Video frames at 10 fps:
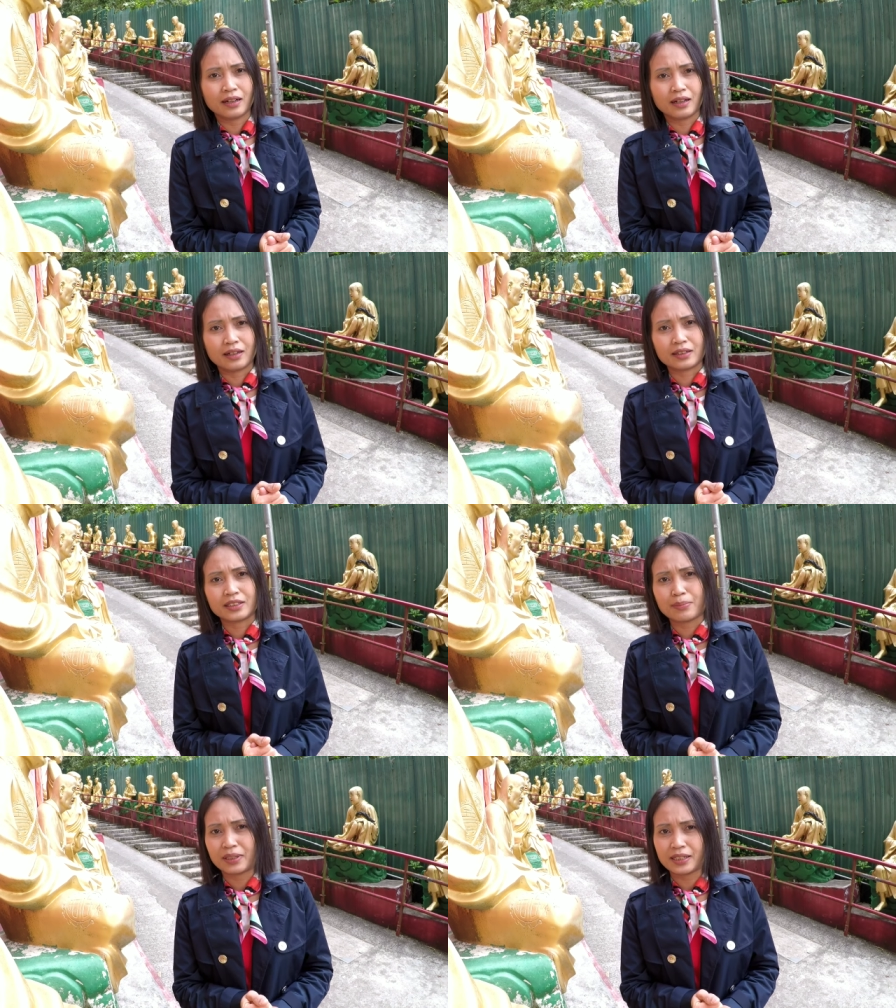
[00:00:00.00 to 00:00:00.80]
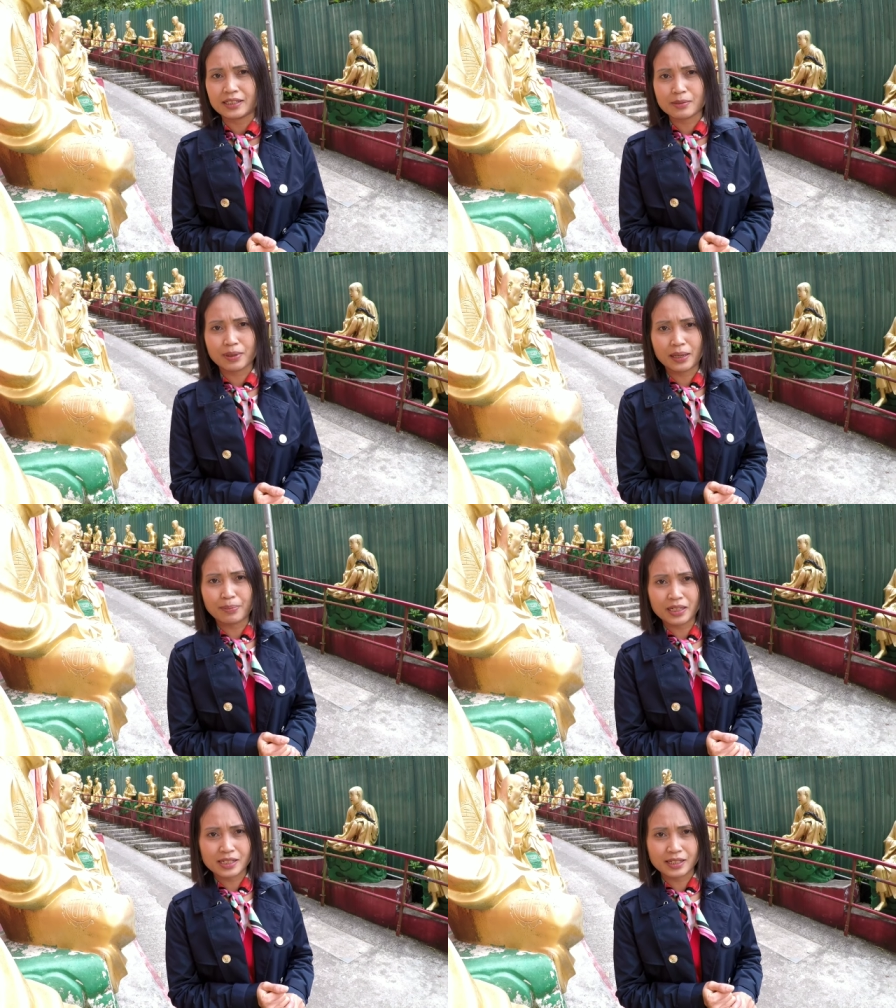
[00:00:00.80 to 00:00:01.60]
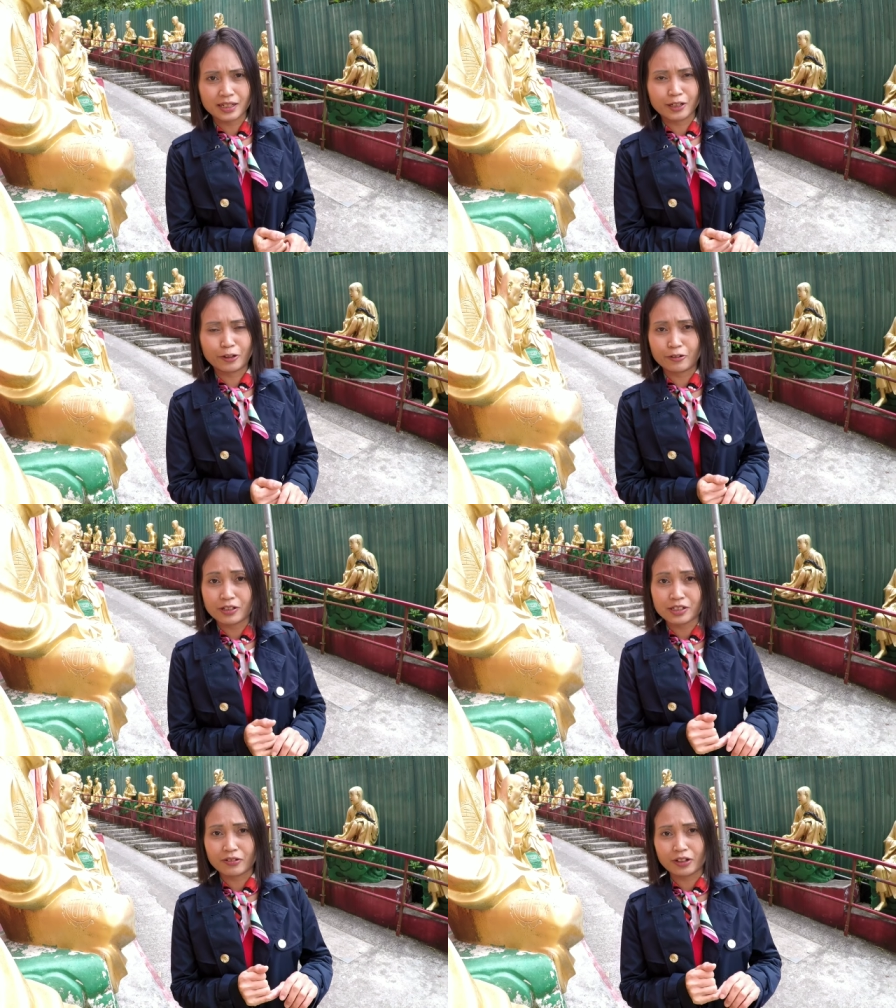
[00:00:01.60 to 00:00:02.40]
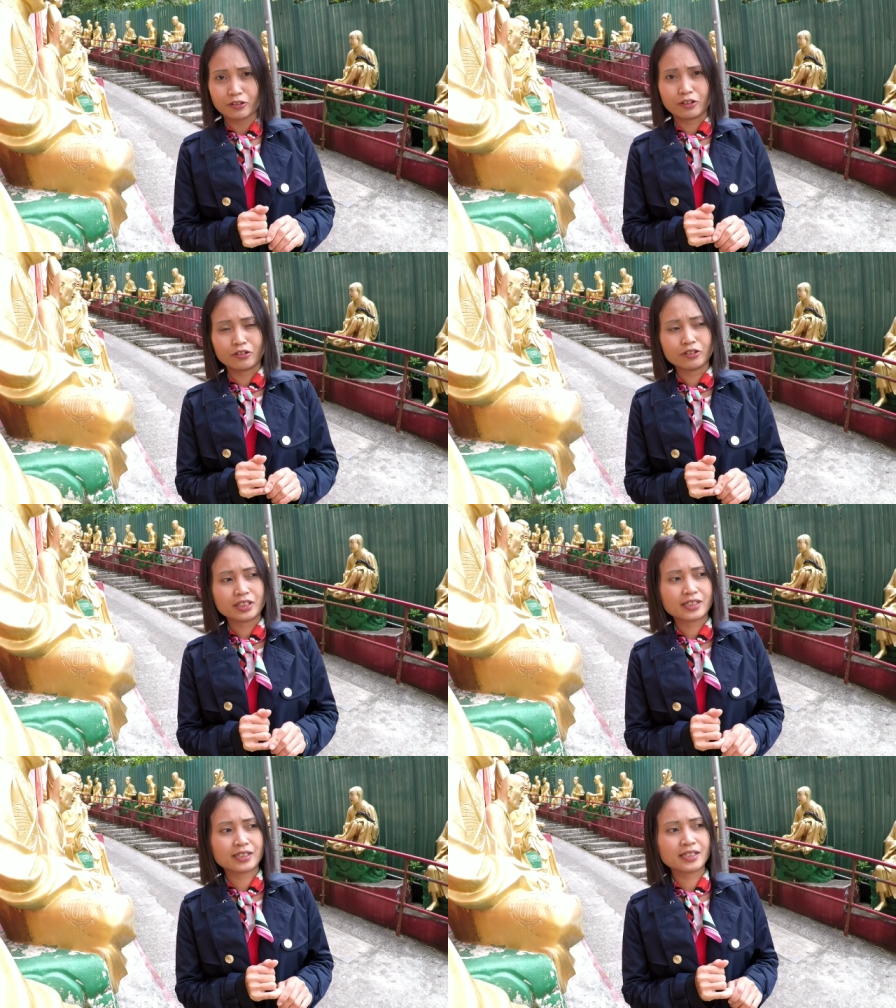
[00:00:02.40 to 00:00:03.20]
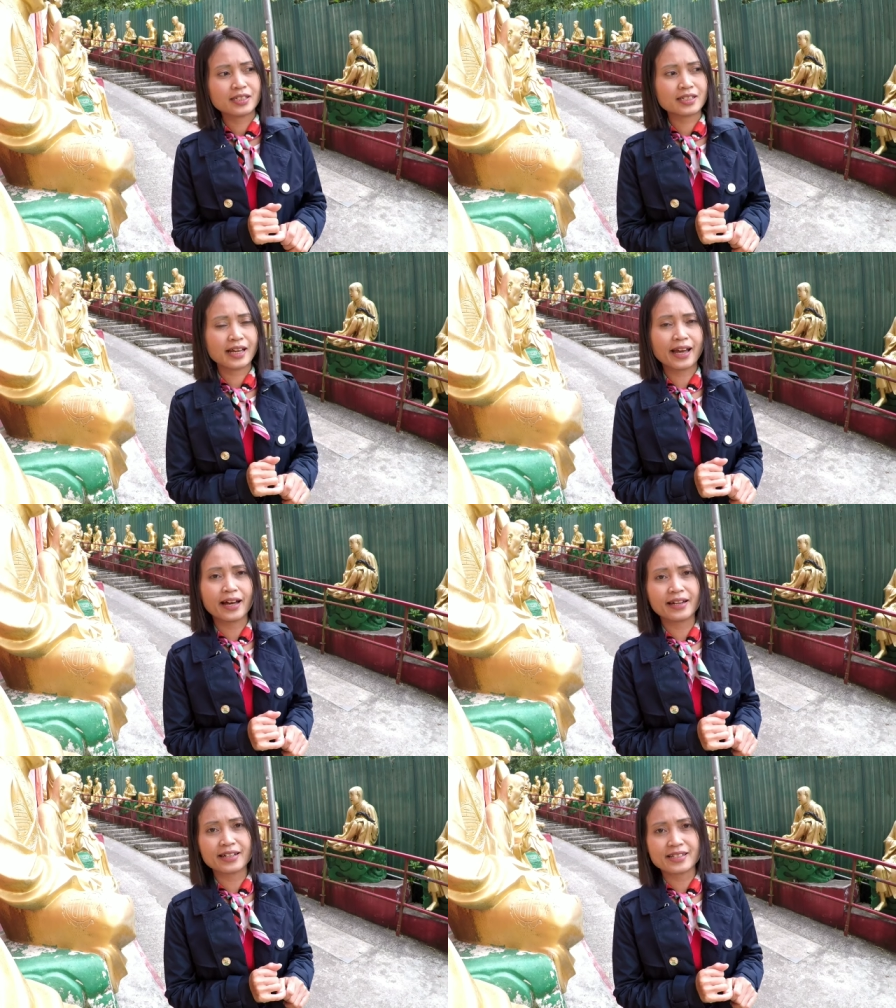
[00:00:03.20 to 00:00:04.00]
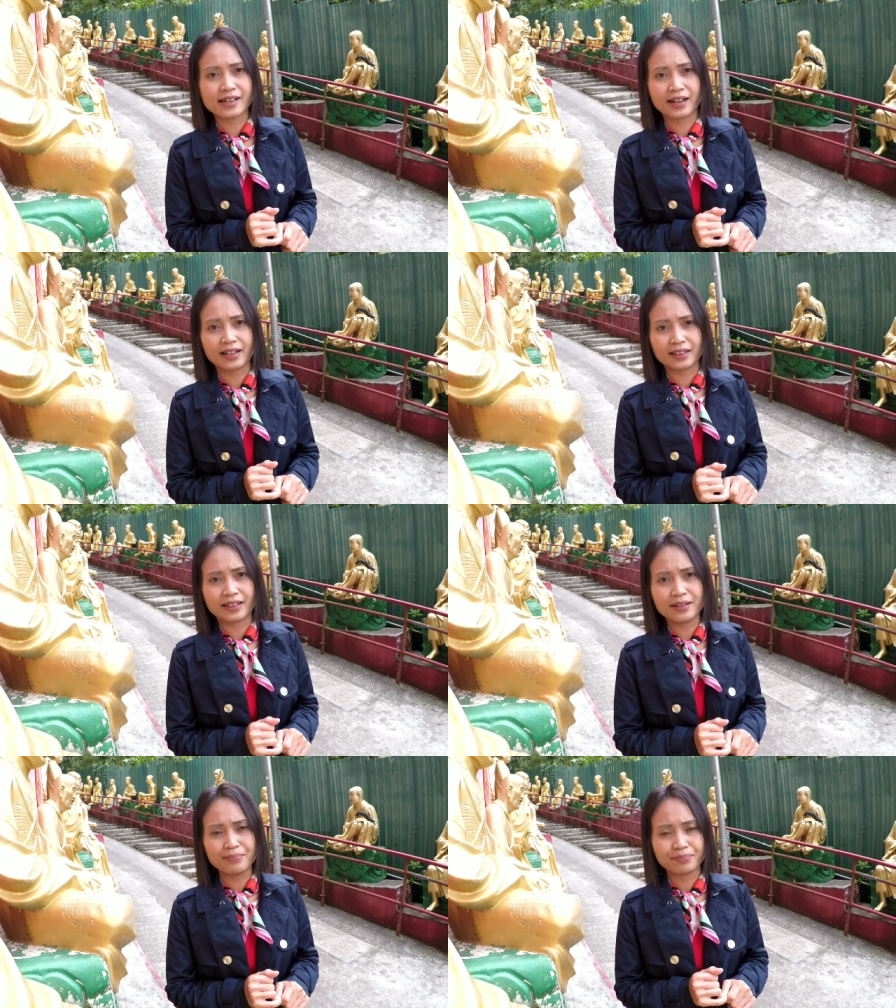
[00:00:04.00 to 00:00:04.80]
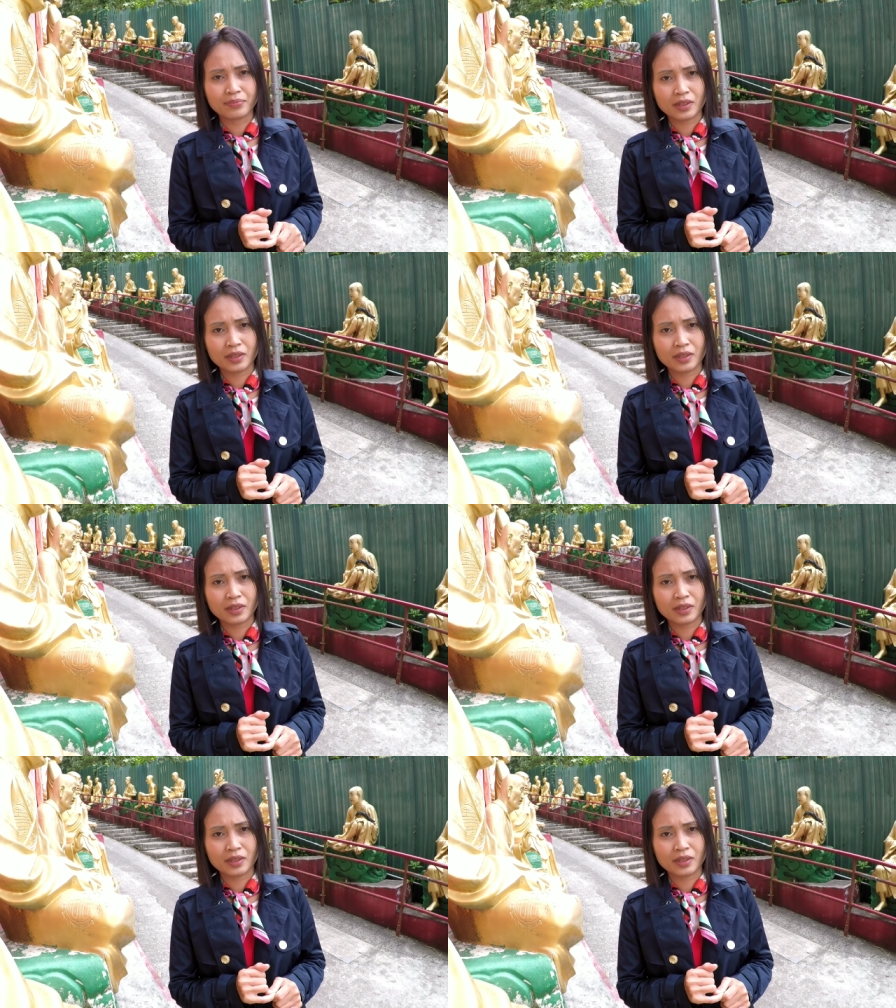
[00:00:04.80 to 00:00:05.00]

uh, jabatannya sebagai presiden Indonesia waktu itu jadi saya ada di Jakarta